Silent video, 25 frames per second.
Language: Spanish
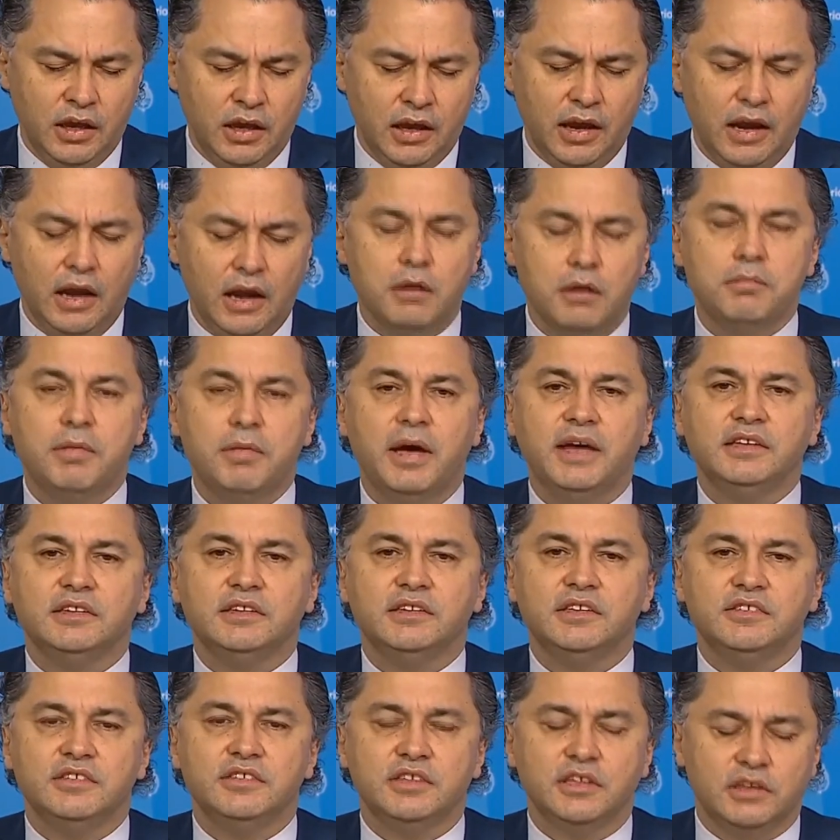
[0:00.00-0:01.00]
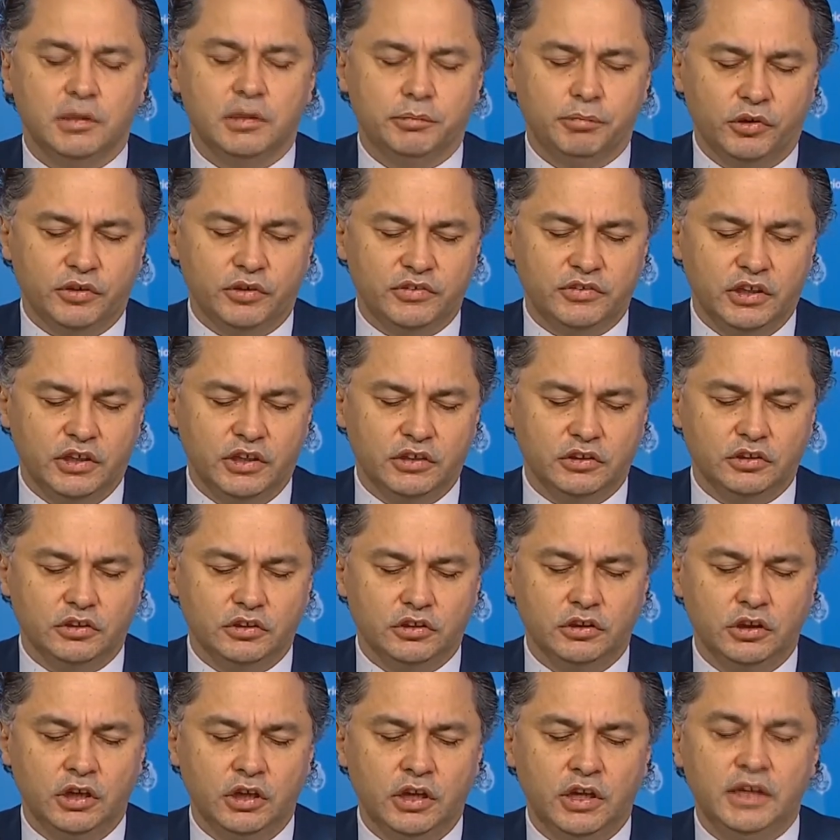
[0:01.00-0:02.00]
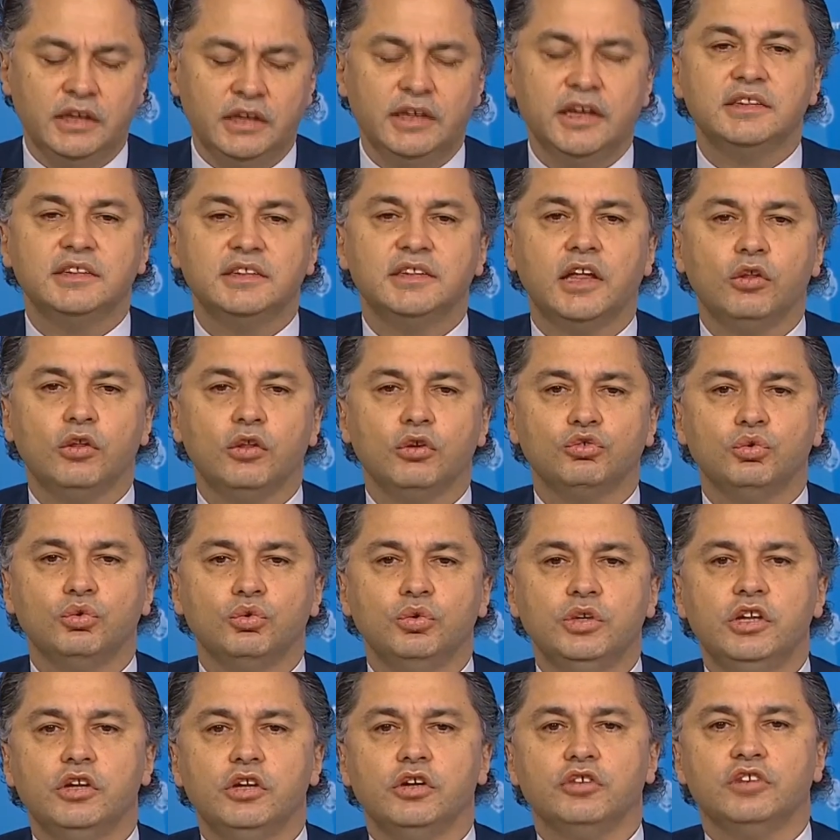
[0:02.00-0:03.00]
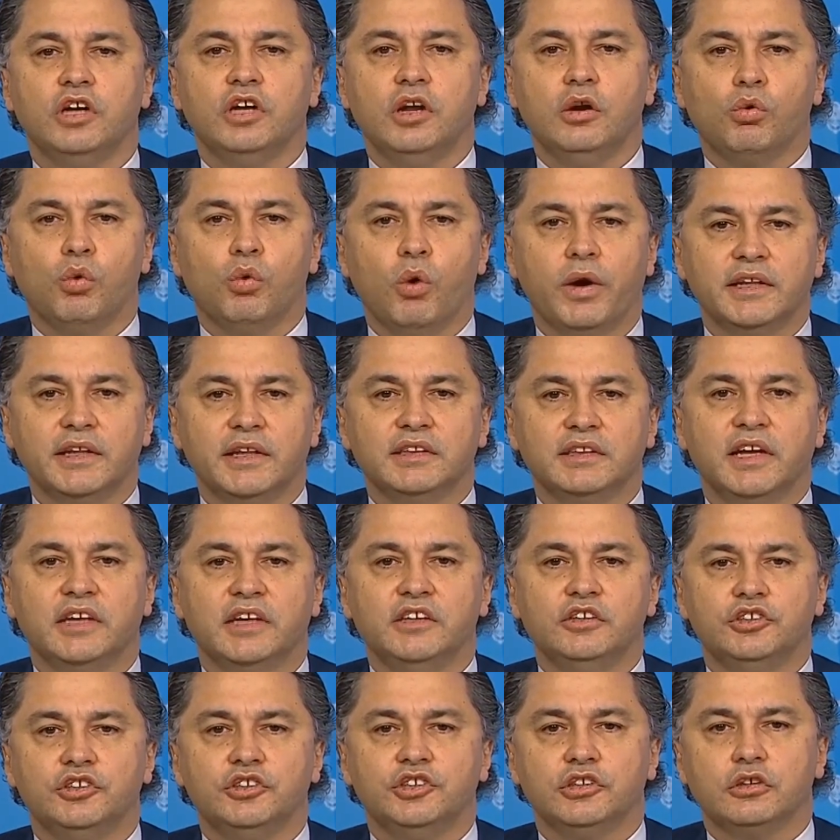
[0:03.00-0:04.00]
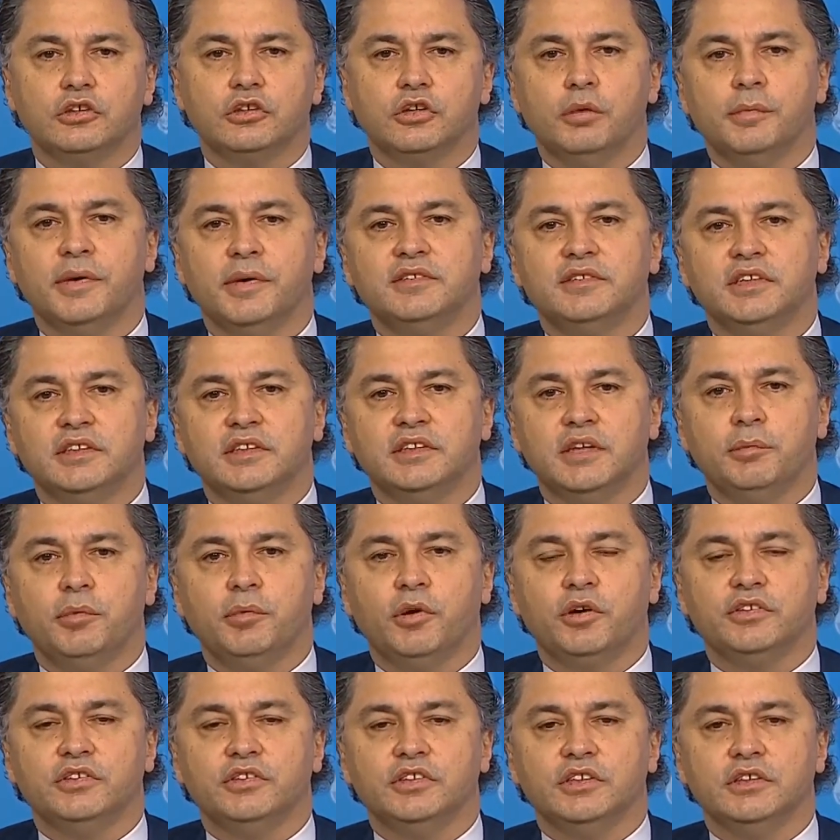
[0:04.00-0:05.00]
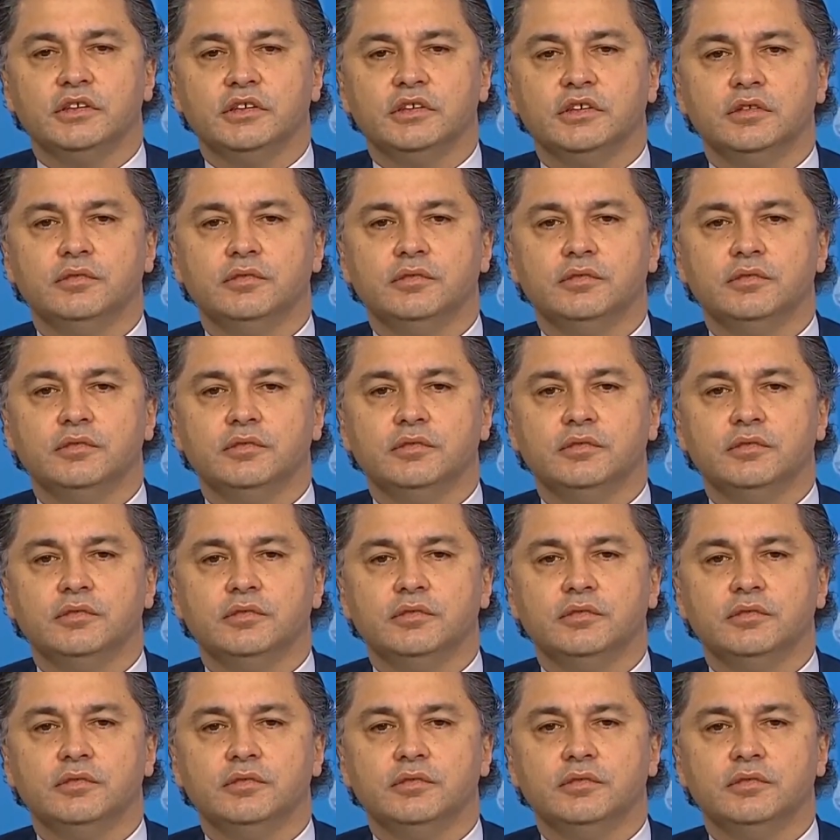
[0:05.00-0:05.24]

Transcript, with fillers: el 27% y Estados Unidos el 48,7%.